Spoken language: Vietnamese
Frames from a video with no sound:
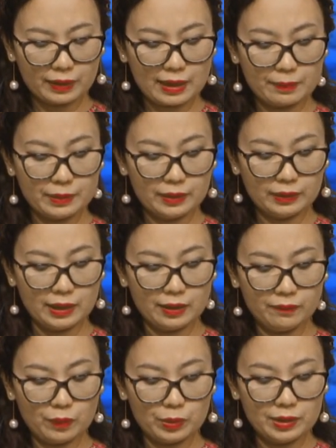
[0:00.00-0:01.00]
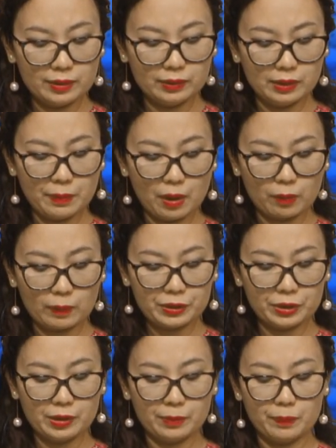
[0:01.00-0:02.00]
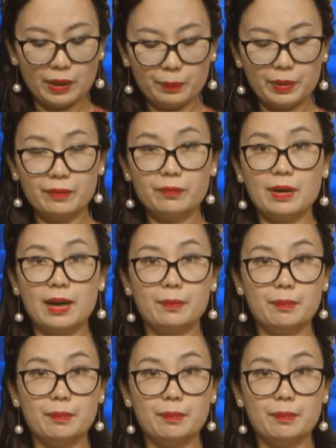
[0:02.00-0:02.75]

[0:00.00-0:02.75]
Nam lên tiếng vụ đường lưỡi bò qua trường hợp Blackpink và